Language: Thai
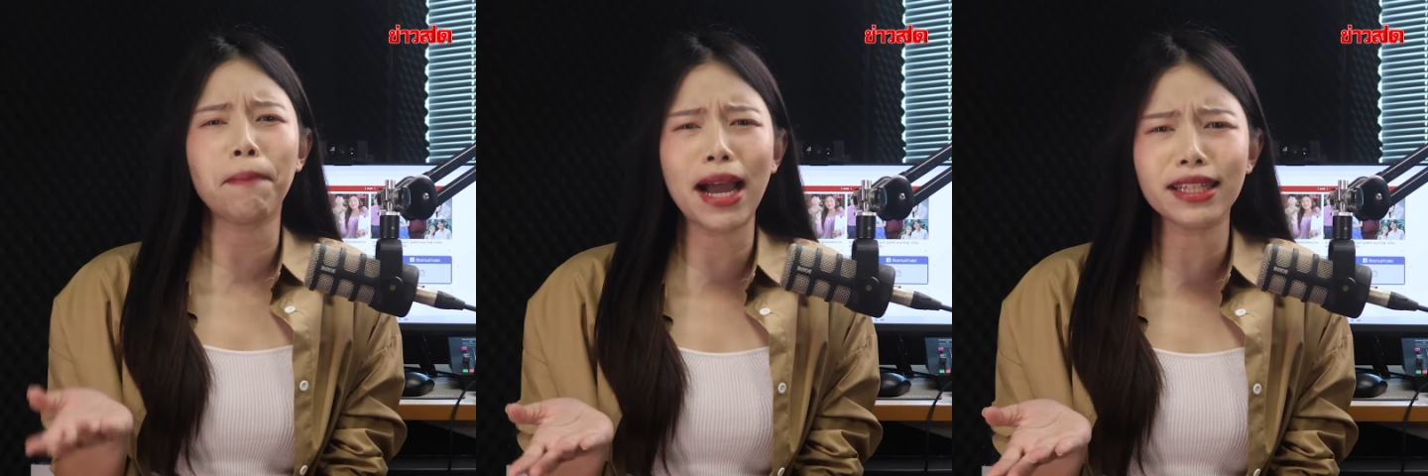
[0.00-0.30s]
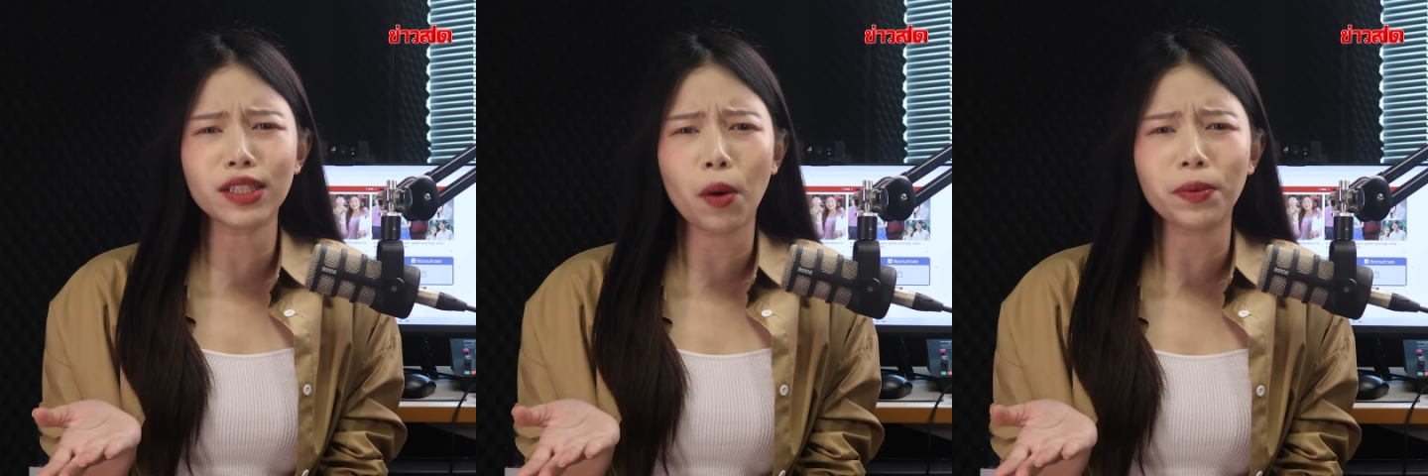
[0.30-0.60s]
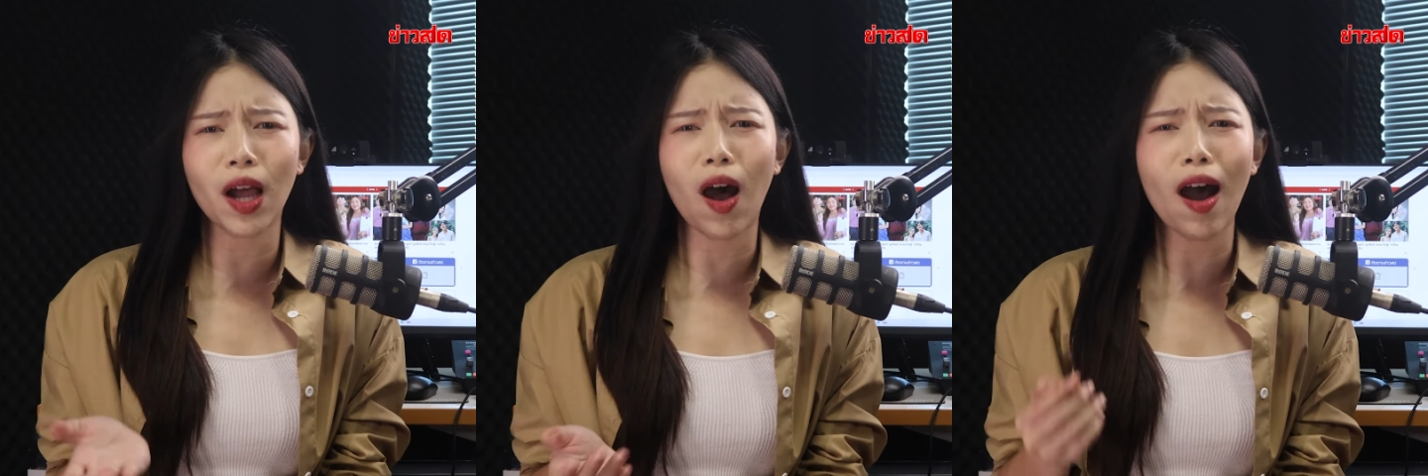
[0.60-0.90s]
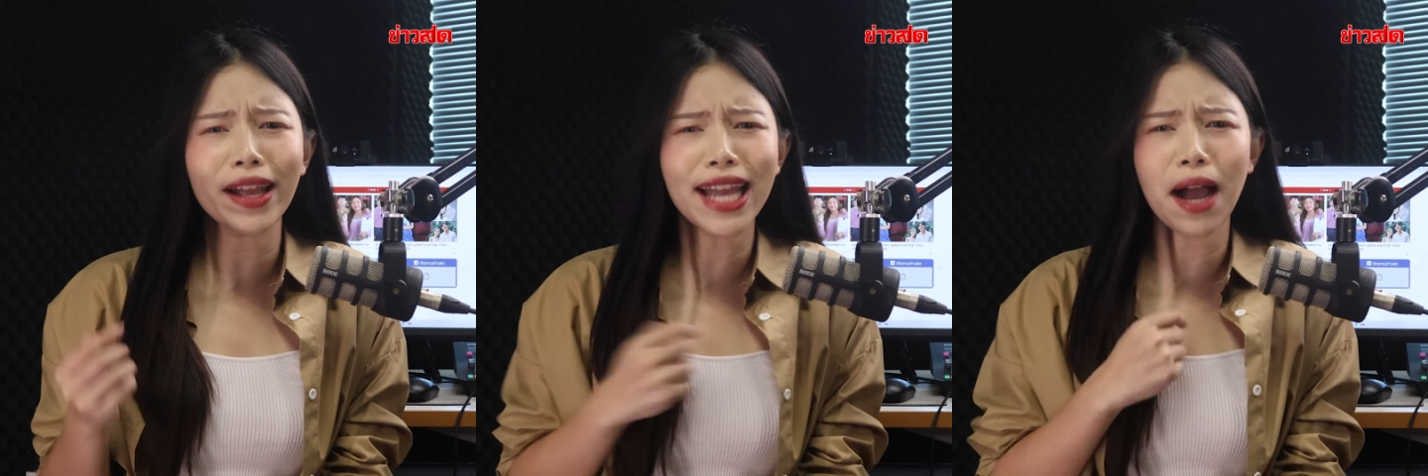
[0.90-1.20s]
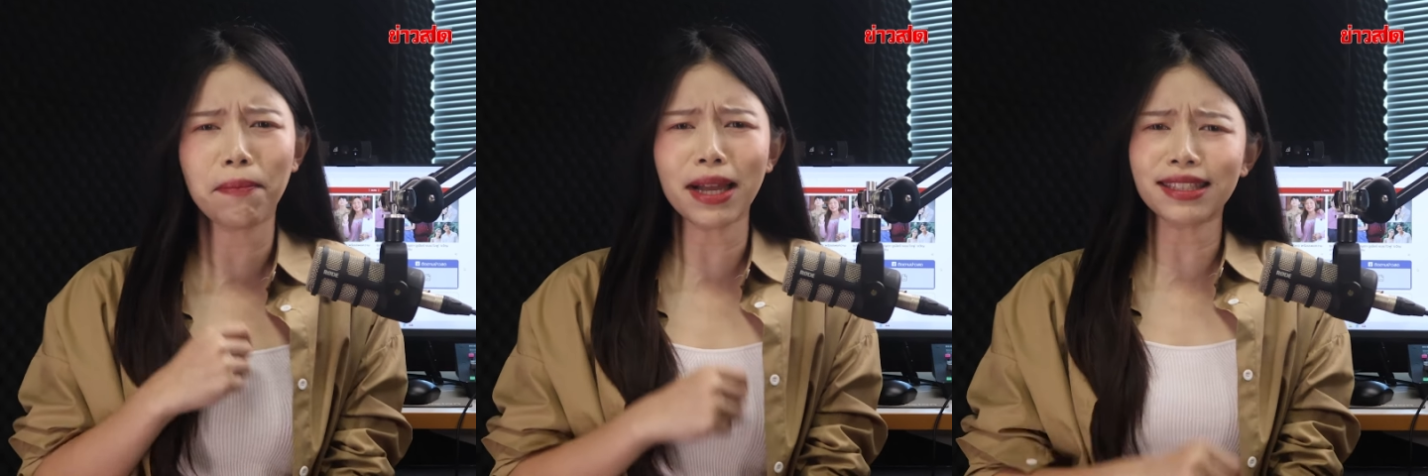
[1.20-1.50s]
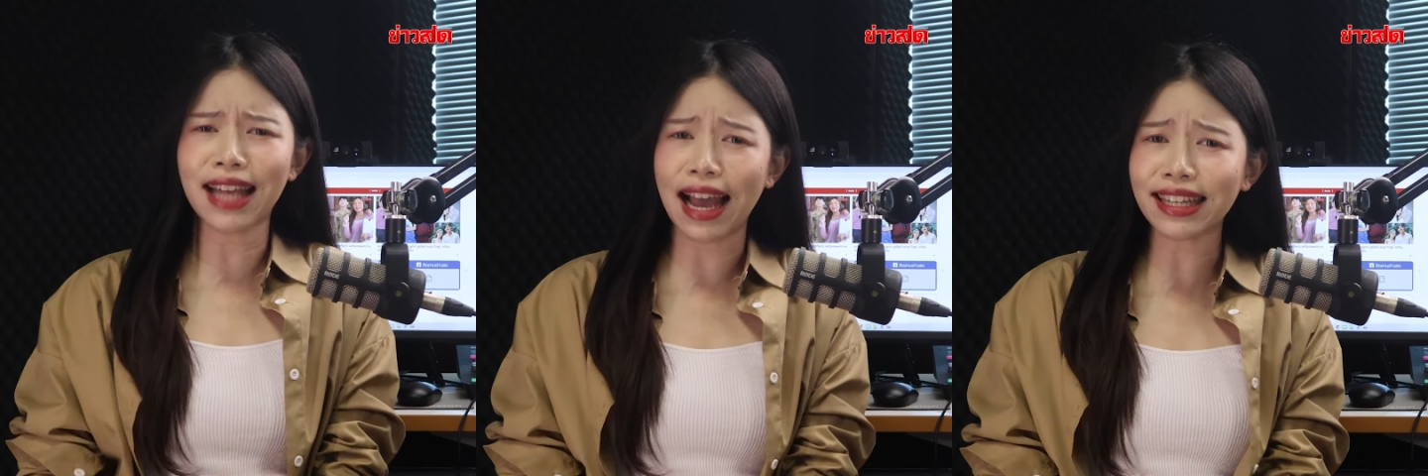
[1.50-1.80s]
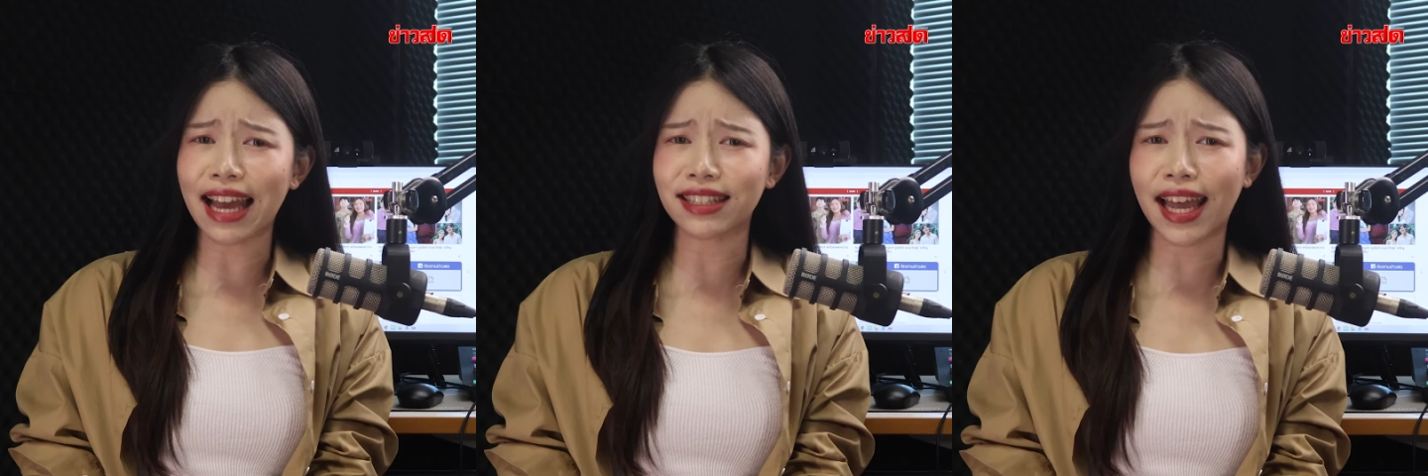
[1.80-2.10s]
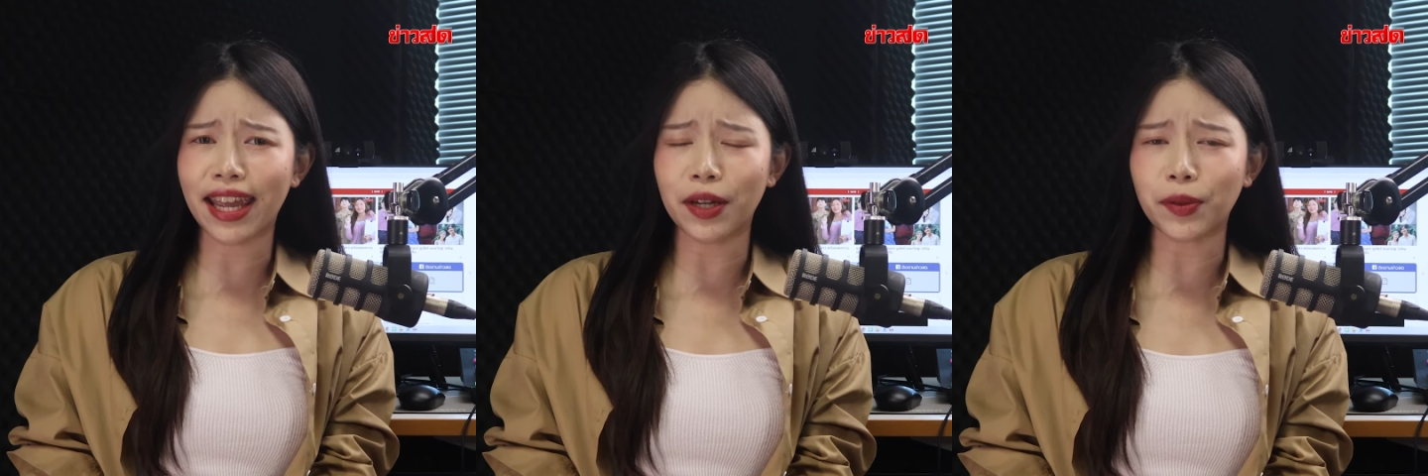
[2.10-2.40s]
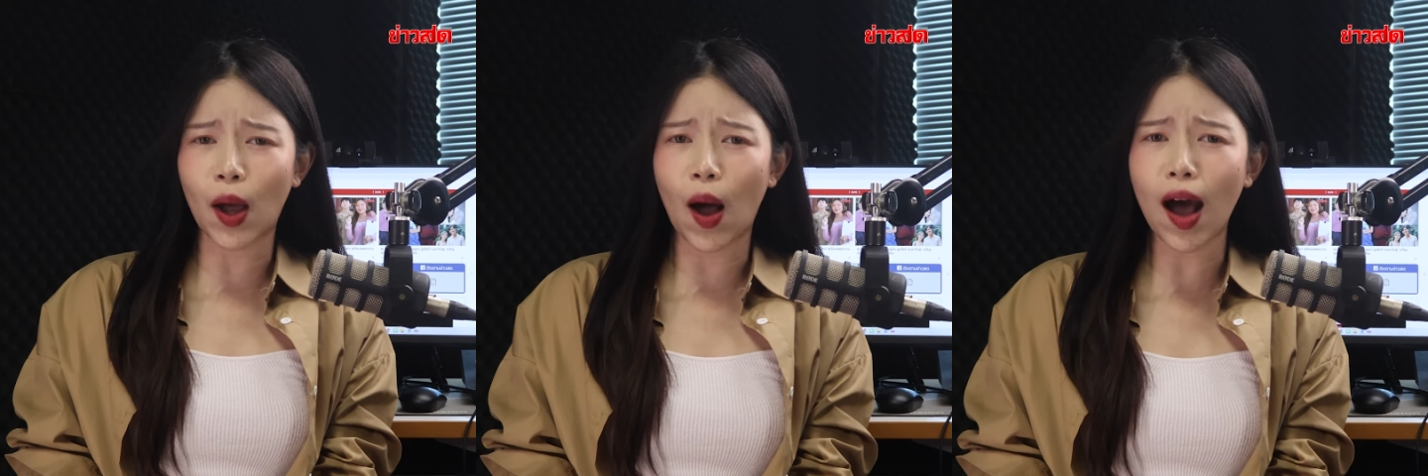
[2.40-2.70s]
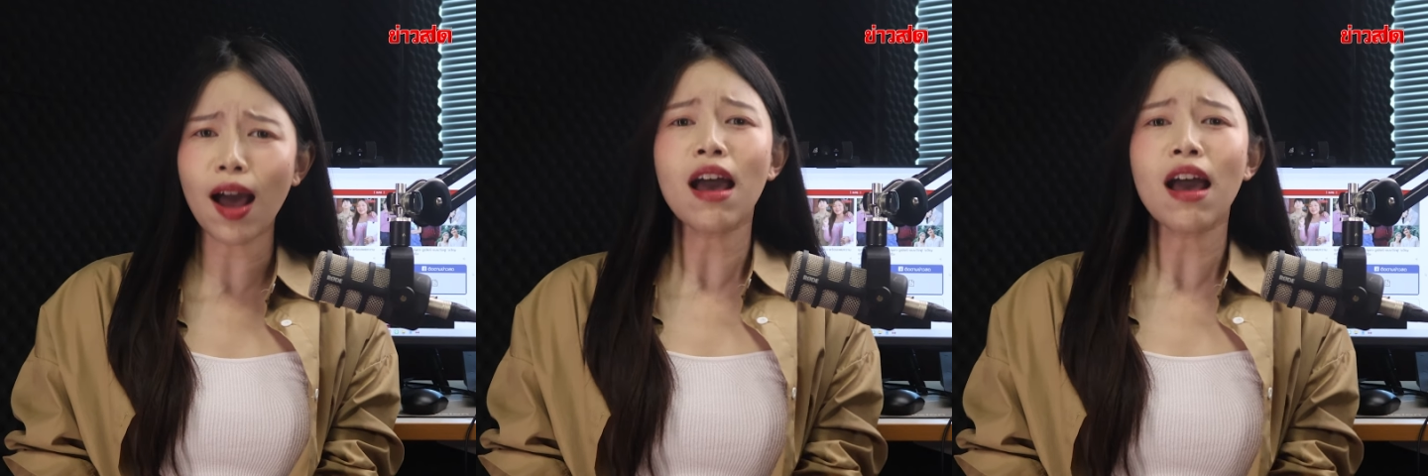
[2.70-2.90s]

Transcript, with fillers: ไม่จบหรอ ยังไม่สาแก่ใจอีกหรอ